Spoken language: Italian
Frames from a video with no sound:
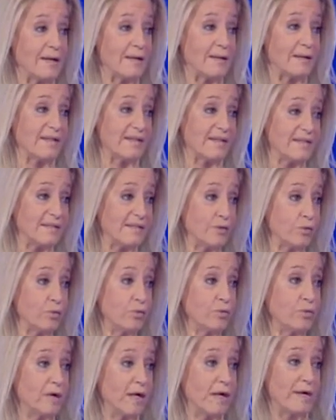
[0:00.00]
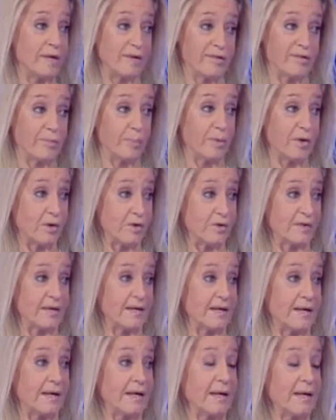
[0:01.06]
insicura,
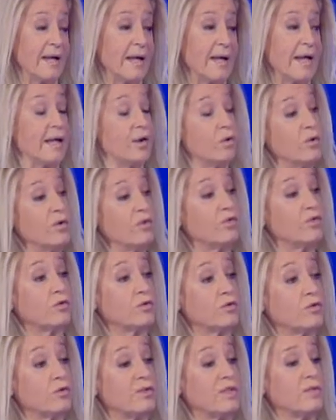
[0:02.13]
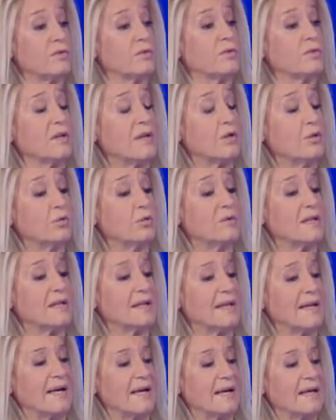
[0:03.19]
sporca sì, e questo sporca, non, sì. non, aiuta
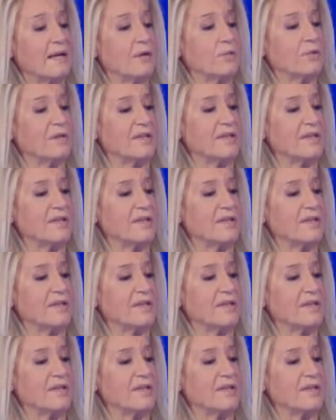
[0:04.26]
neanche quel